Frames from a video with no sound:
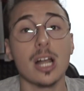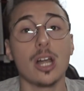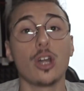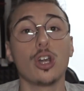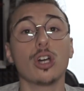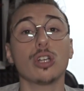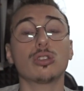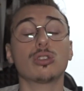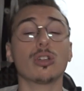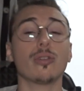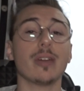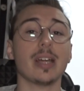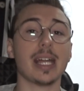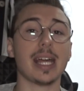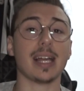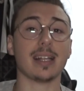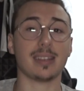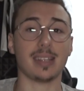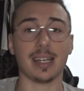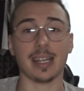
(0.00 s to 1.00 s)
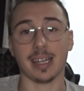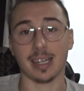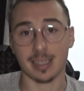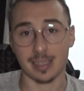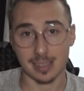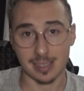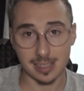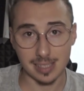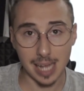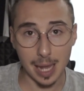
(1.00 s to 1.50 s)
Lo troverete
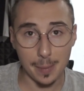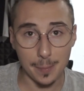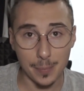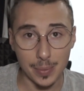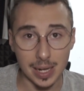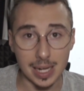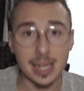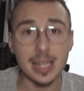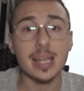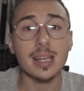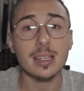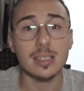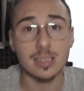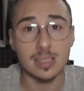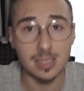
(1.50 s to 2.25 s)
sempre lì,